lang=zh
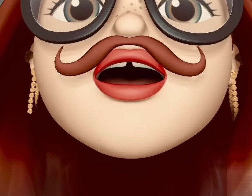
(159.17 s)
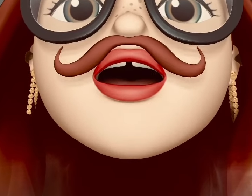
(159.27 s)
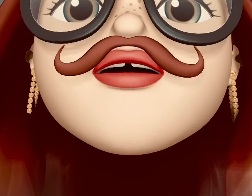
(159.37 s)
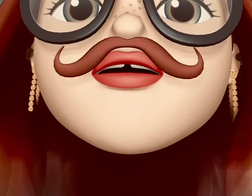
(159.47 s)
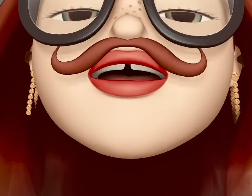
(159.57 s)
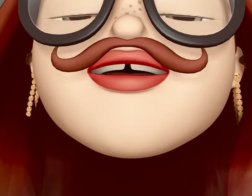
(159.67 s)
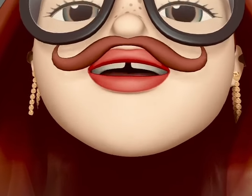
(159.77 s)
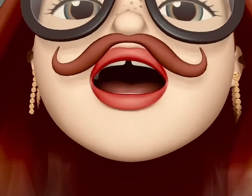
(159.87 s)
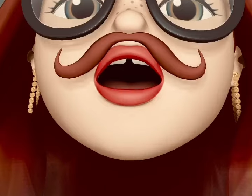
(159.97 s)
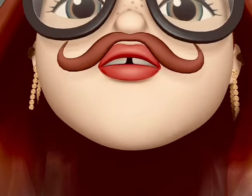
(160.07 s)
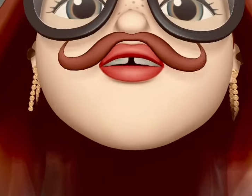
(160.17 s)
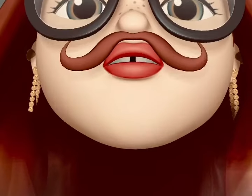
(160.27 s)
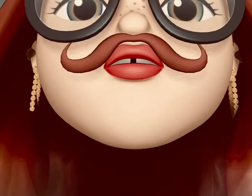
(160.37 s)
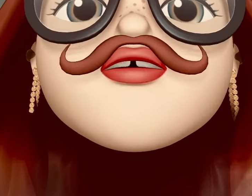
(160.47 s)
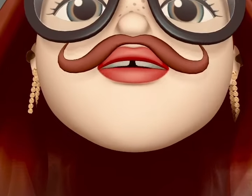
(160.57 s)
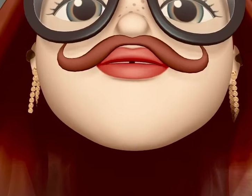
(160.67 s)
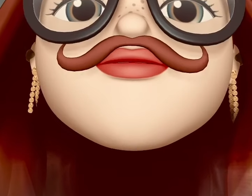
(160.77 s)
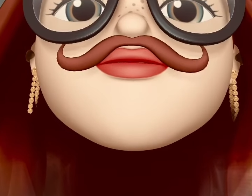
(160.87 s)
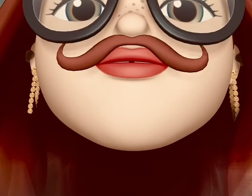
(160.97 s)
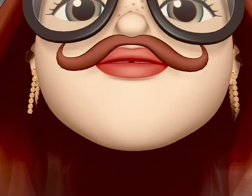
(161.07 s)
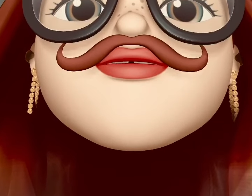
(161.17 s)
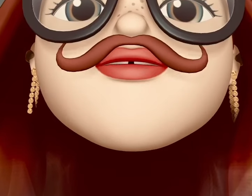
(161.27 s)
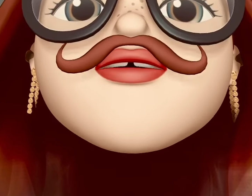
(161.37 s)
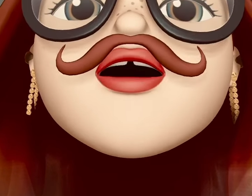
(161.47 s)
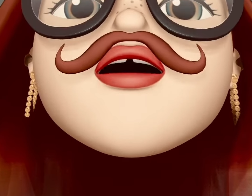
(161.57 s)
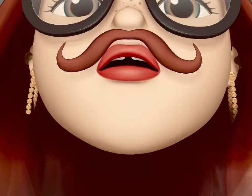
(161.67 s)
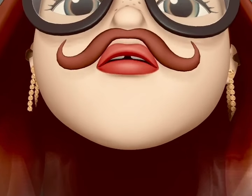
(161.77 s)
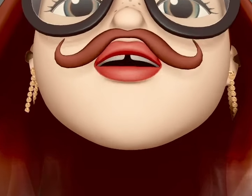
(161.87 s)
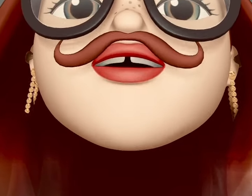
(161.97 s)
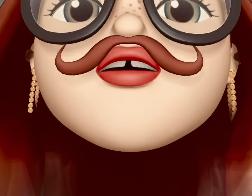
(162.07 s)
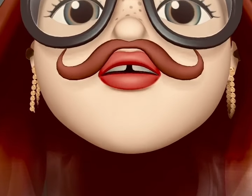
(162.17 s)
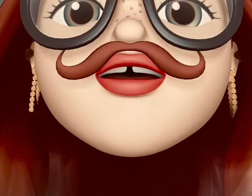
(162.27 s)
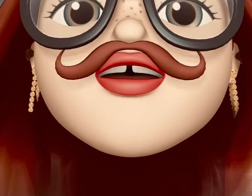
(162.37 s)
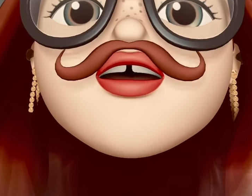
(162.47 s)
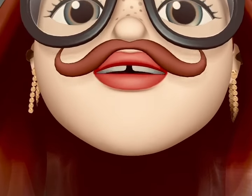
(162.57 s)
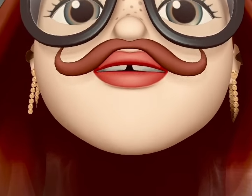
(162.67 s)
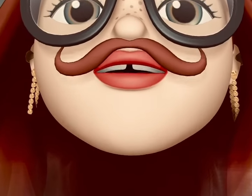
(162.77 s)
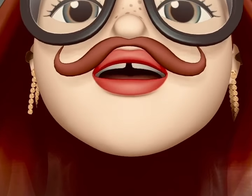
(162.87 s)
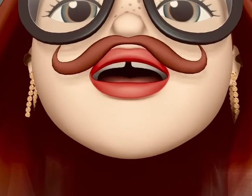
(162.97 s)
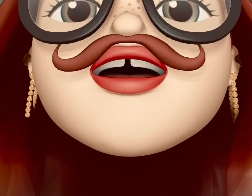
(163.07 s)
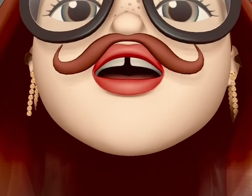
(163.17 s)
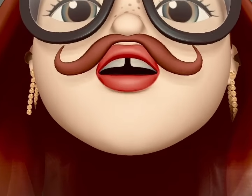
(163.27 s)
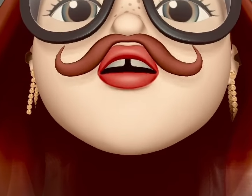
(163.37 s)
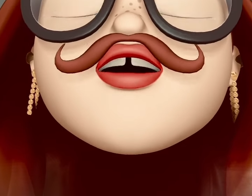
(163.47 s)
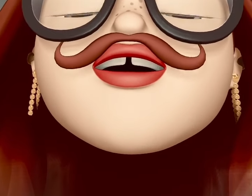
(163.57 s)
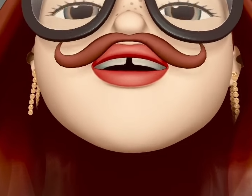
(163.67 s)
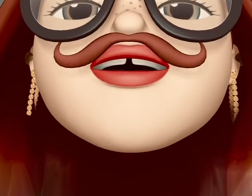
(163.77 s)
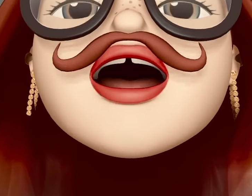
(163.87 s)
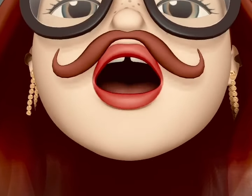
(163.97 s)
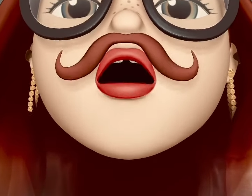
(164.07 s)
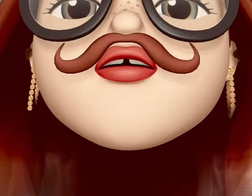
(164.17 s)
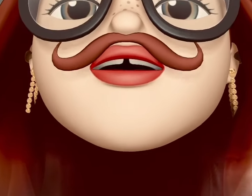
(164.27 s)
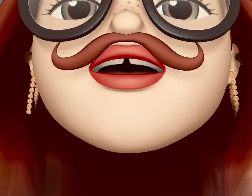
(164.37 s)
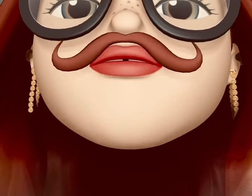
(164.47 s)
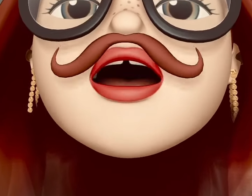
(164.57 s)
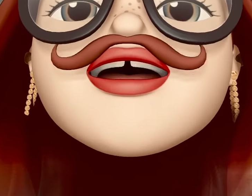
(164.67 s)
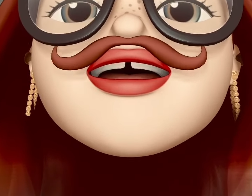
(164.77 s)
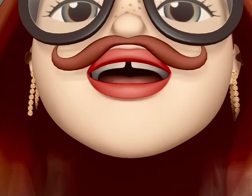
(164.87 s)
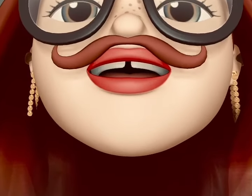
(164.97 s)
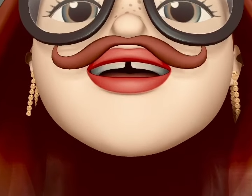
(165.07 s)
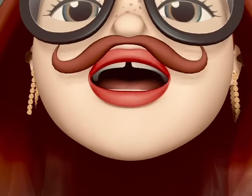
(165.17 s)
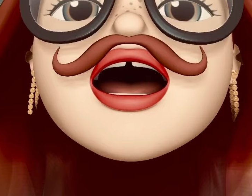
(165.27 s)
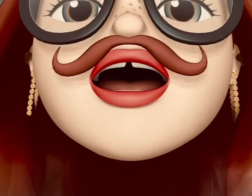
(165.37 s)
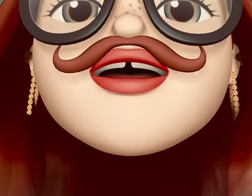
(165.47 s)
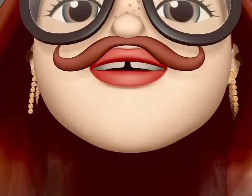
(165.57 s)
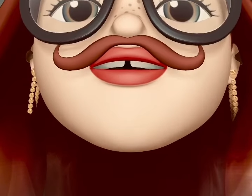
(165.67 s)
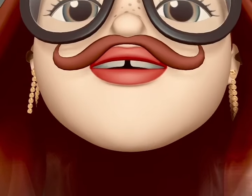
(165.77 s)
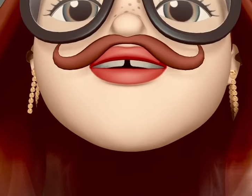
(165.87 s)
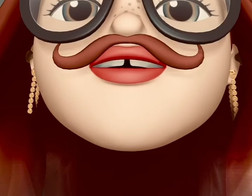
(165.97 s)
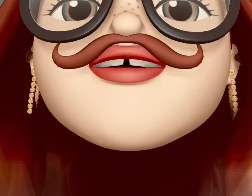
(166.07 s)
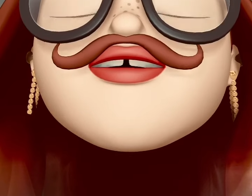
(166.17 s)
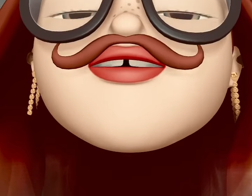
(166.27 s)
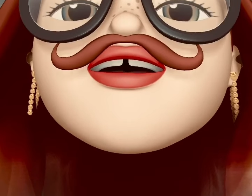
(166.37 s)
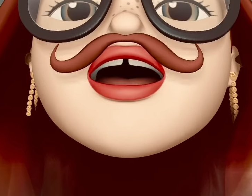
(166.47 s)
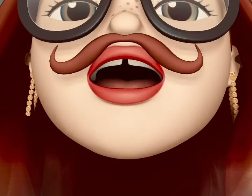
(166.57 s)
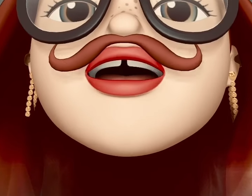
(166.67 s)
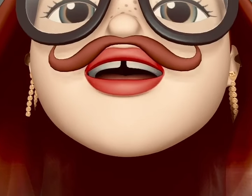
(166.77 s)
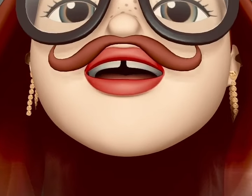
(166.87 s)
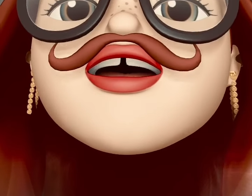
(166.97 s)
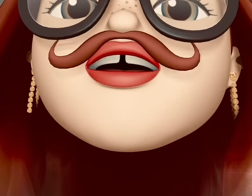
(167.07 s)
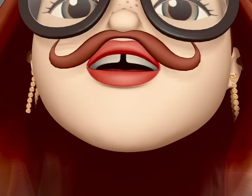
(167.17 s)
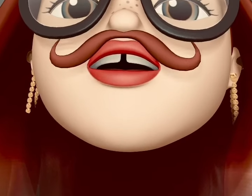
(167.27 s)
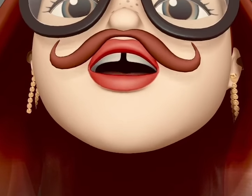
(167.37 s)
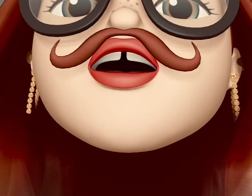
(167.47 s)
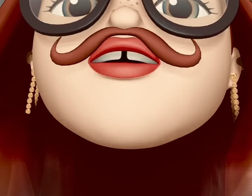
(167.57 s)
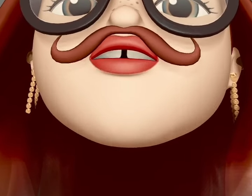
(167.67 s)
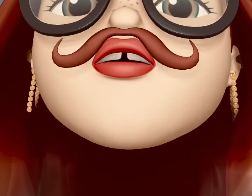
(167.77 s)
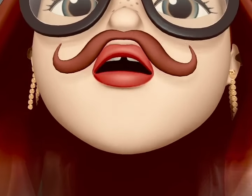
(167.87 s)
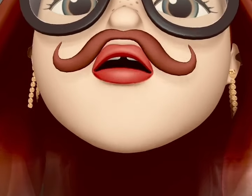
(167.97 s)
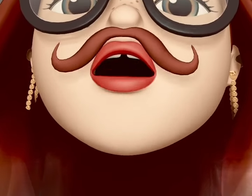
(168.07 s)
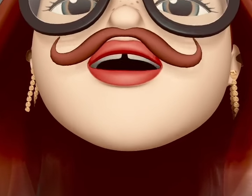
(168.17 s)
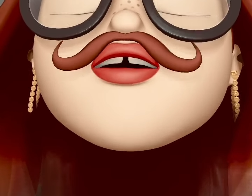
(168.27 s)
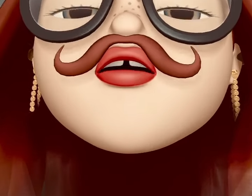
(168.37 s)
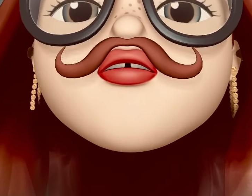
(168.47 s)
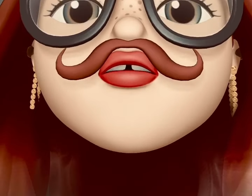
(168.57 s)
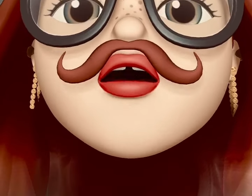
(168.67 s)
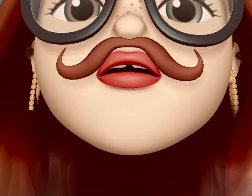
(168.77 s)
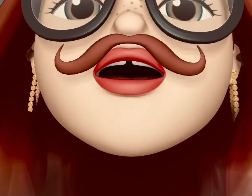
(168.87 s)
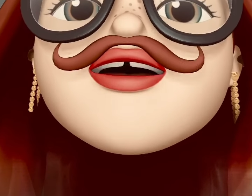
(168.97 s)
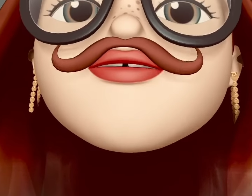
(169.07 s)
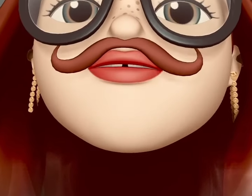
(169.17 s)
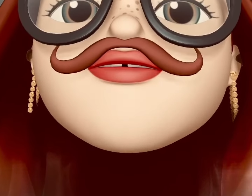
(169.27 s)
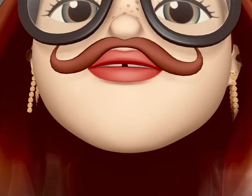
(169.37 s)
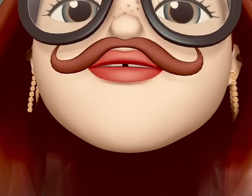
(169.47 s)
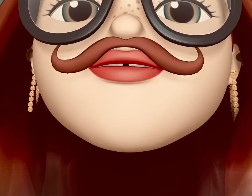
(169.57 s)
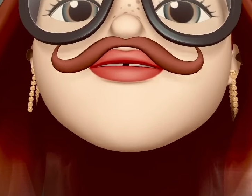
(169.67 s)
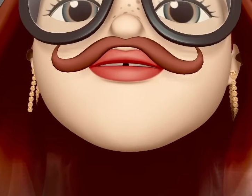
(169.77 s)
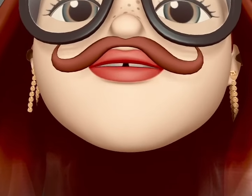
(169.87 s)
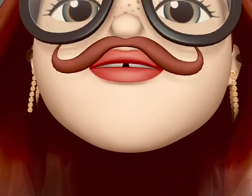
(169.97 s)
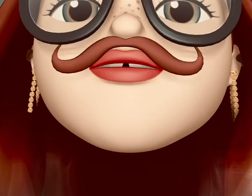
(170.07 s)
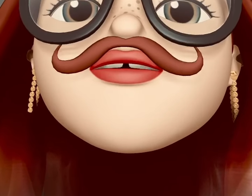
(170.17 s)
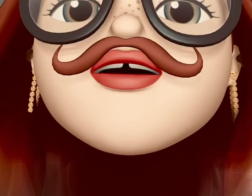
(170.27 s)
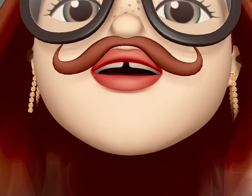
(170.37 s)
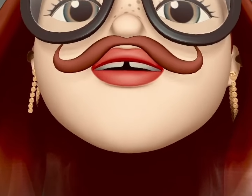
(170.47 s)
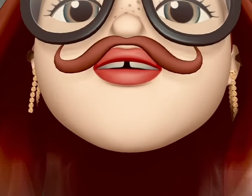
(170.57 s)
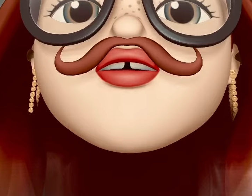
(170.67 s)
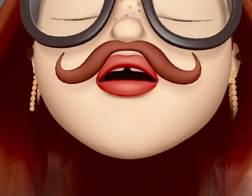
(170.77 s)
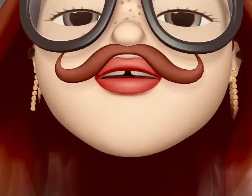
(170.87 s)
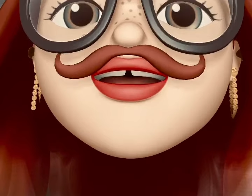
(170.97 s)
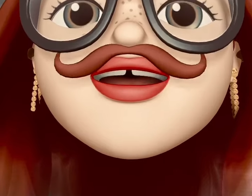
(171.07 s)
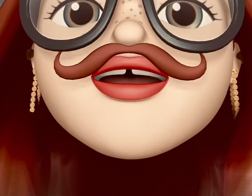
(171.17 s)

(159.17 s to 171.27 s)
便自豪地说：“我的学生真是桃李满天下，一个个都很有作为。”从此，